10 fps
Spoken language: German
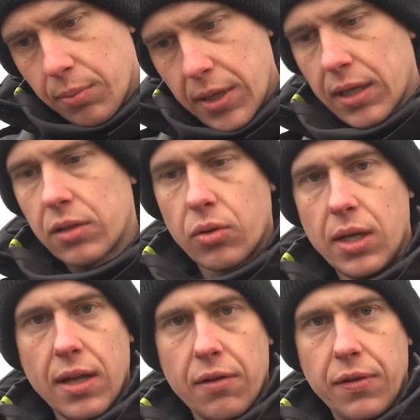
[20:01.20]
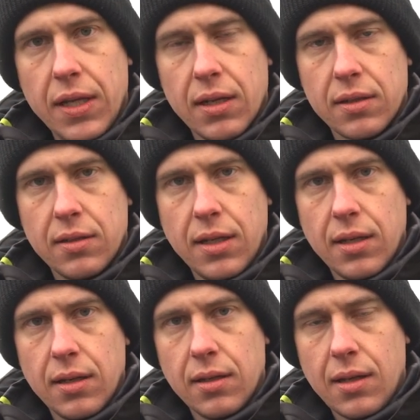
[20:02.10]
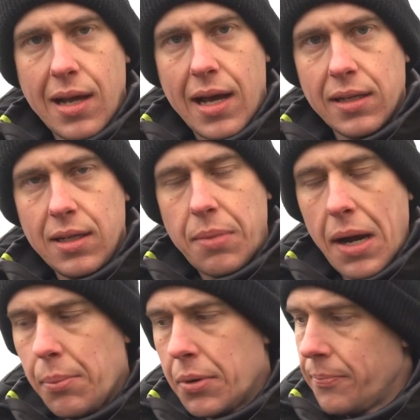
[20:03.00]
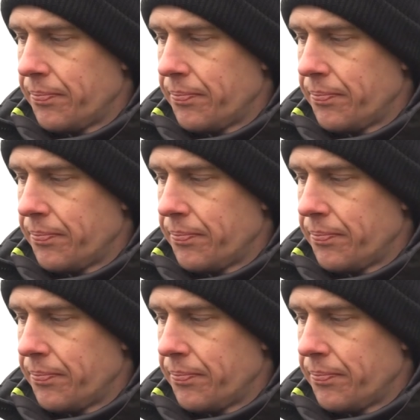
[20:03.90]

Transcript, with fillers: merkt, okay, der federt den, den Anhieb ab.